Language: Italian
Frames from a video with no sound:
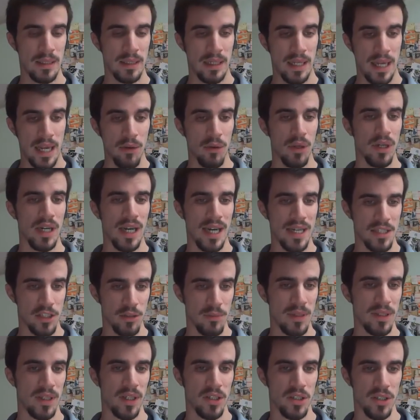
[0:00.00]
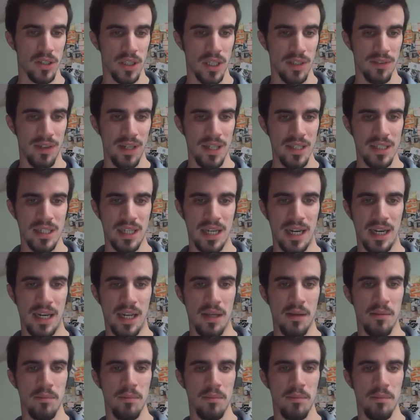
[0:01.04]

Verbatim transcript: e un ragazzo mentre scendeva le scale,